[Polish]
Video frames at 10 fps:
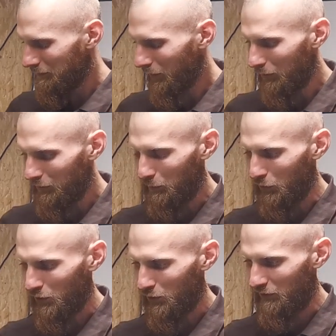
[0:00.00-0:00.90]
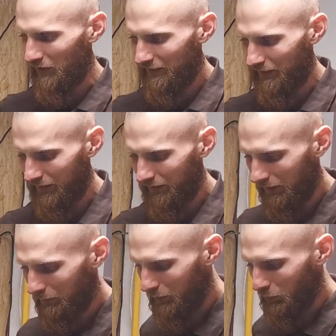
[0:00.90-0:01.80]
mogą Ci poszerzyć wiedzę i
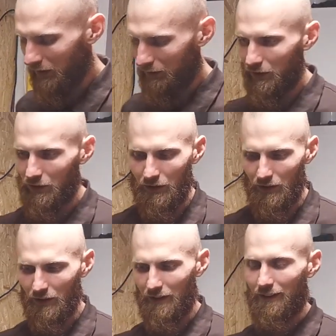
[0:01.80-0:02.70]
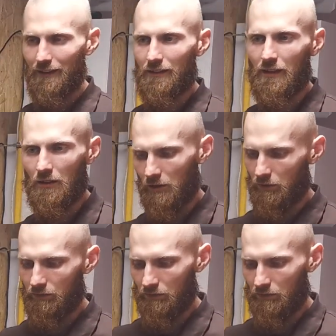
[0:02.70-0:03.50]
jakby ułatwić Ci decyzję, czy,